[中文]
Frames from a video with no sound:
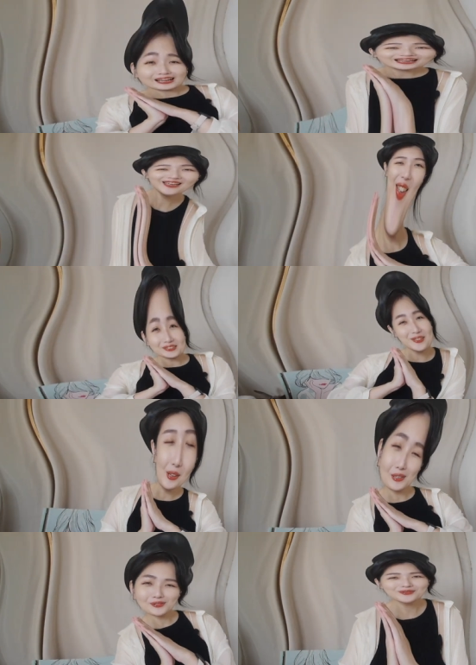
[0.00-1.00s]
还有留
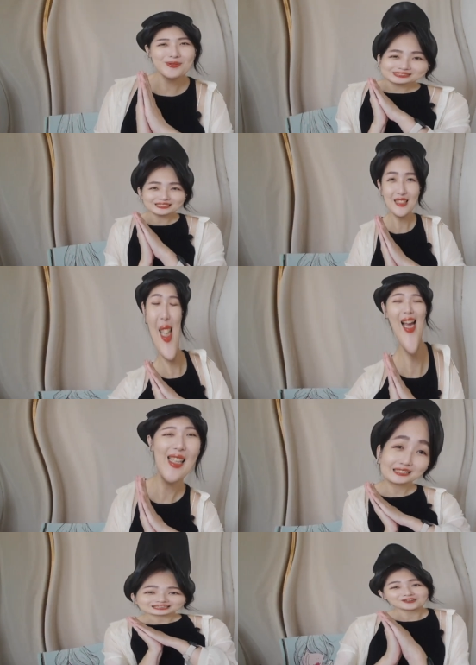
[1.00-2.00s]
言数真的太
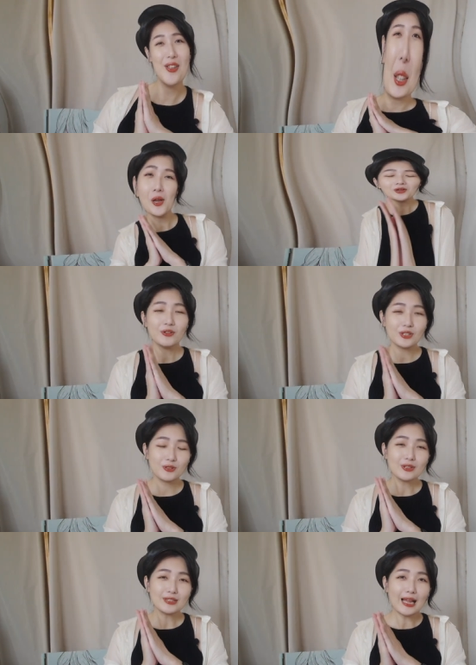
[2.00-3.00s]
少了，我
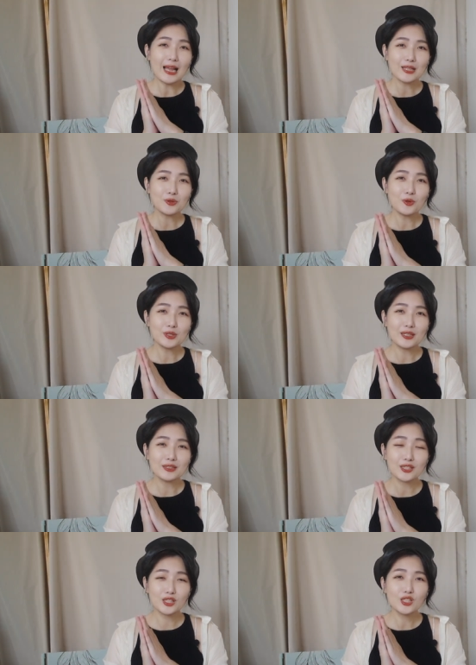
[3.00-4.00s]
希望大家多
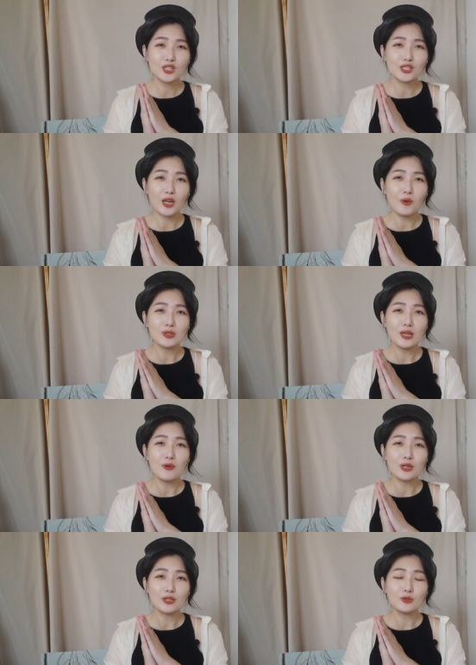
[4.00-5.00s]
点支持给我，让
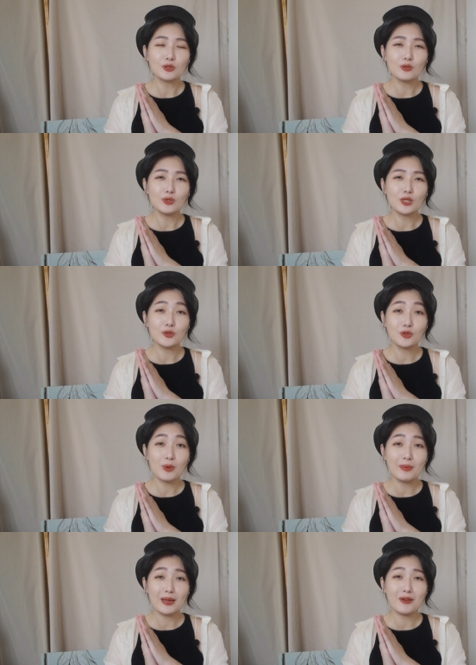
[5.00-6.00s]
我更有动力继续
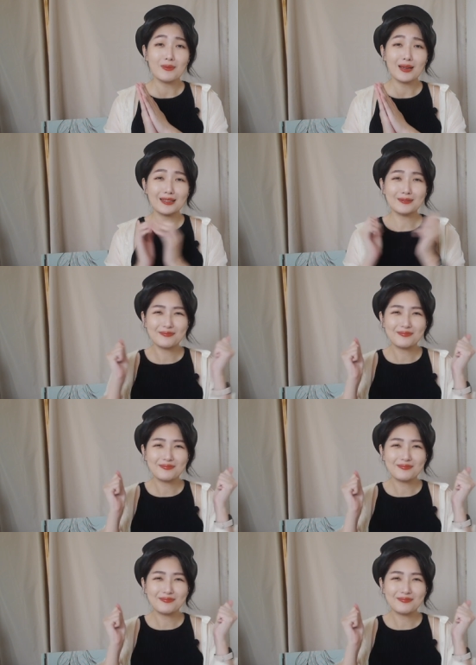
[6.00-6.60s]
拍片，好吗？